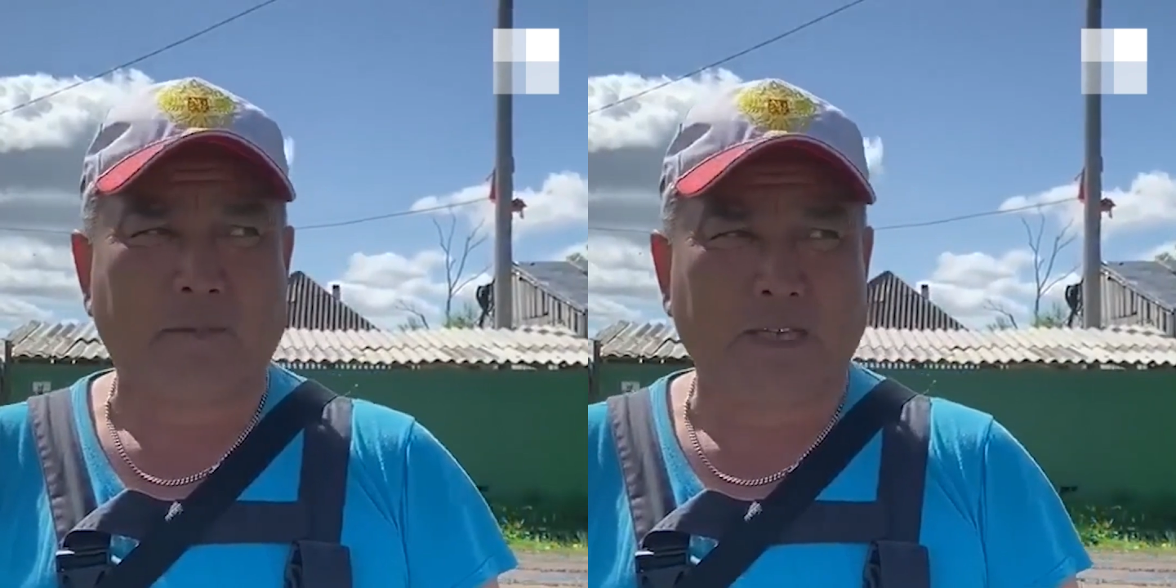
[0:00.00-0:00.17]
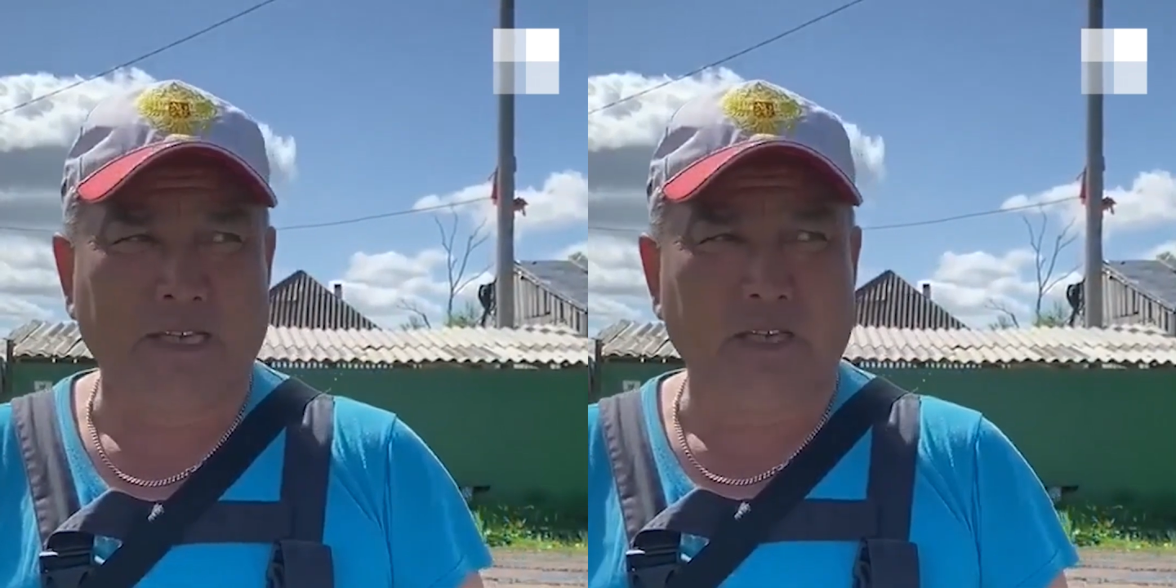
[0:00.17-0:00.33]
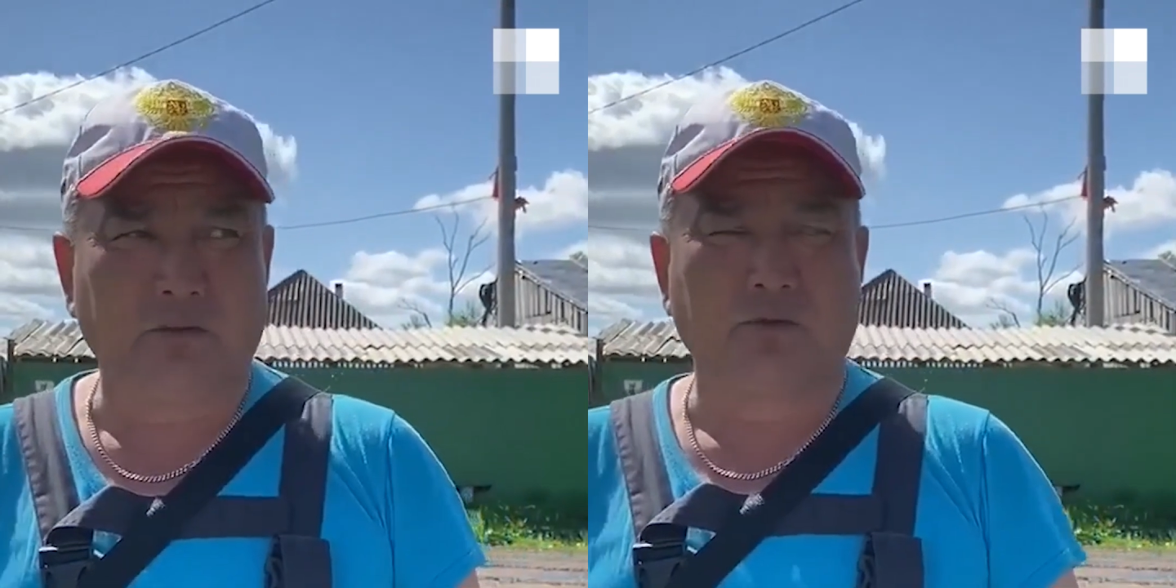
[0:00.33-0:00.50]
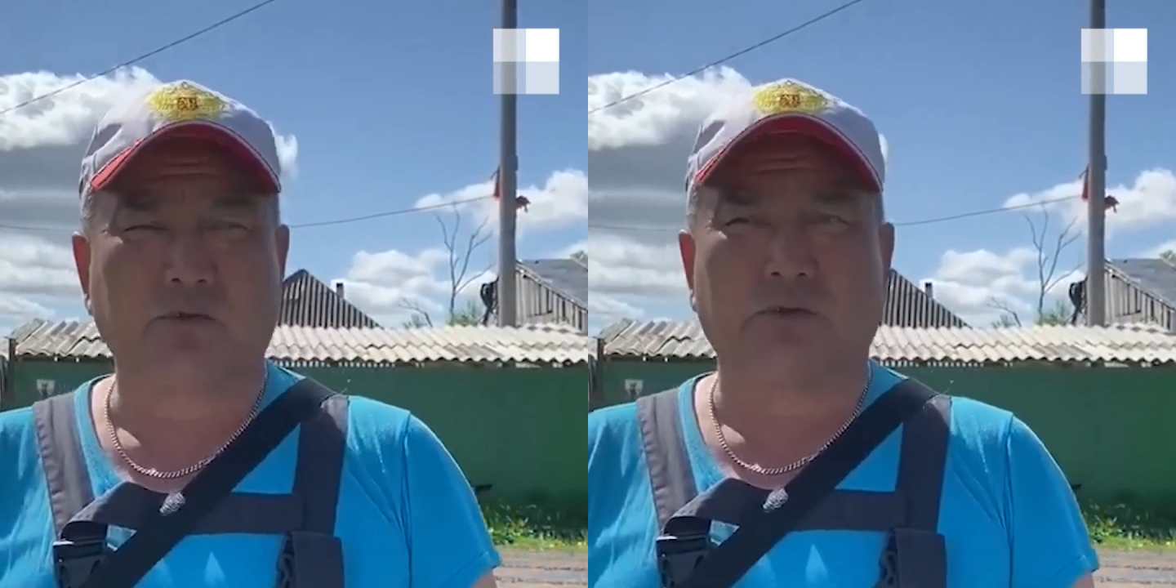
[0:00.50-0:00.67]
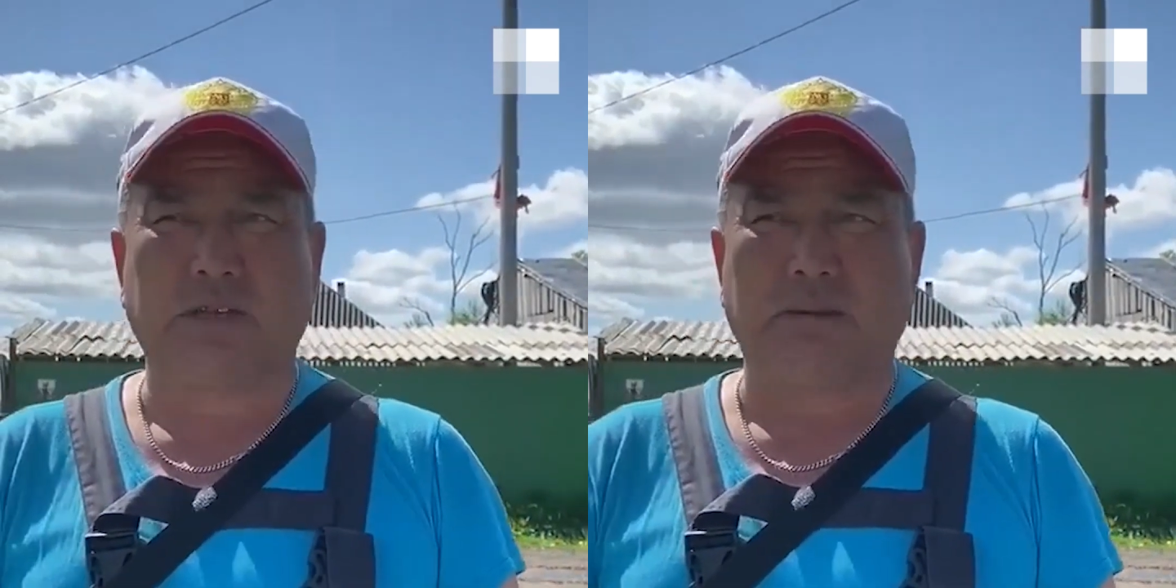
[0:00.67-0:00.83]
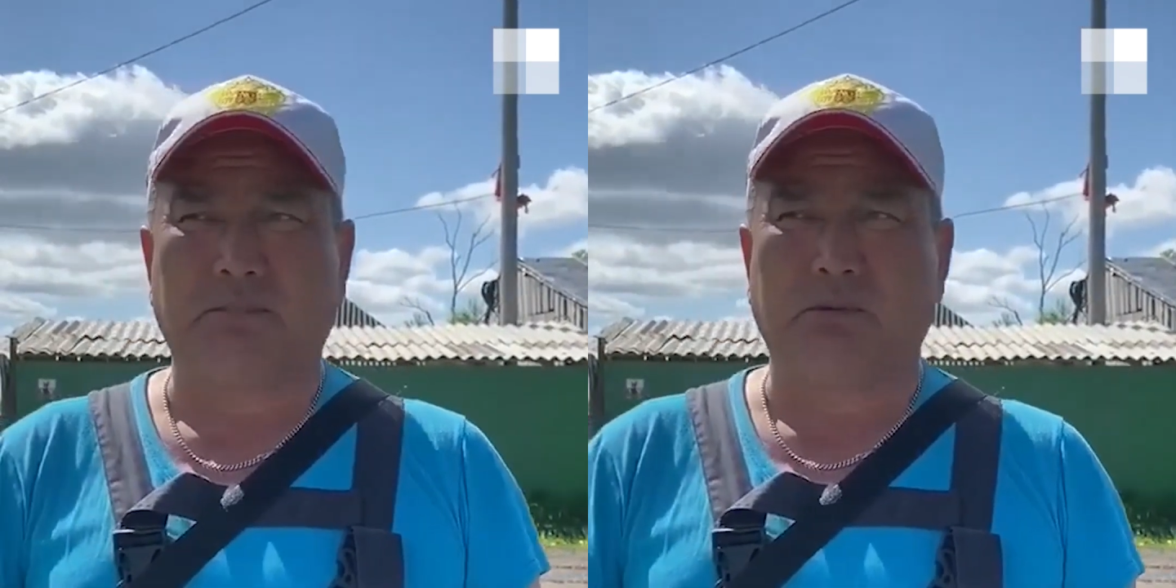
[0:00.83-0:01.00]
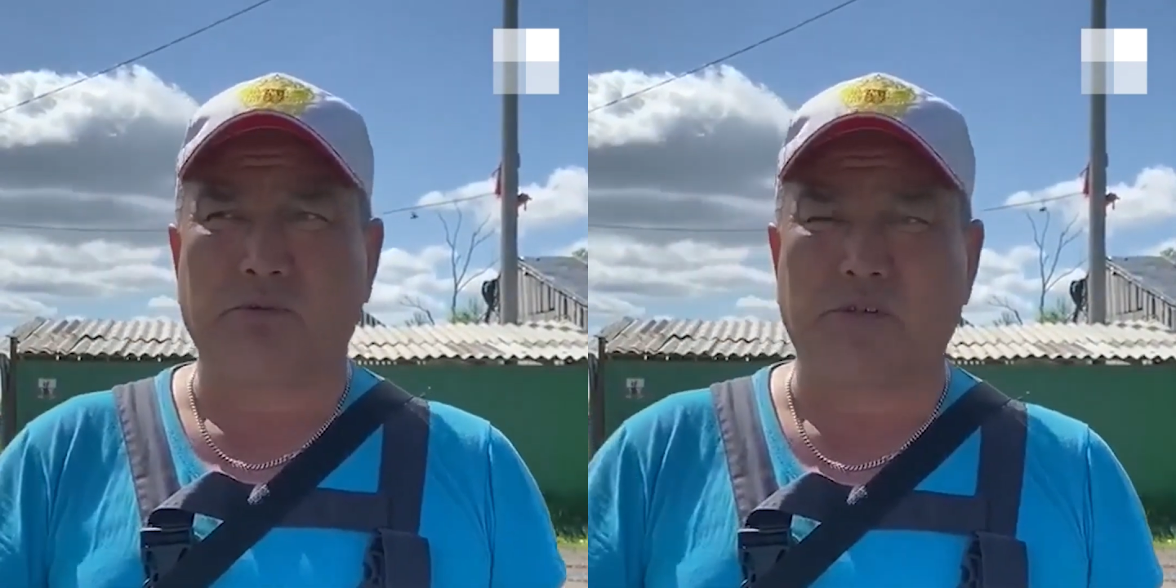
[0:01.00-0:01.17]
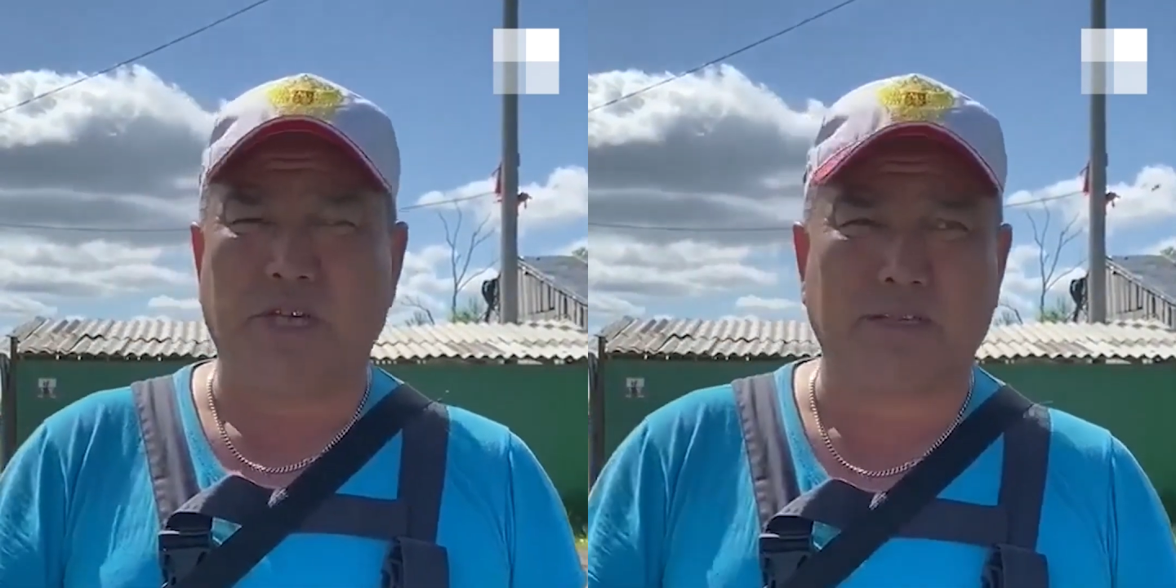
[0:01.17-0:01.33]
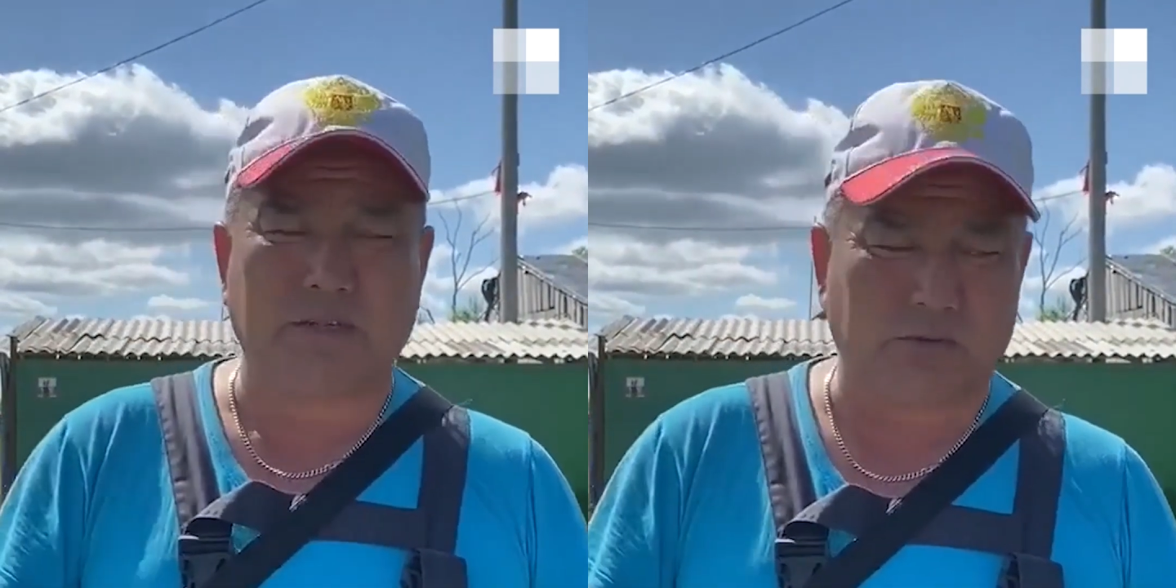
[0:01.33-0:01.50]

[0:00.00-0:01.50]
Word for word: а не то, что там получается,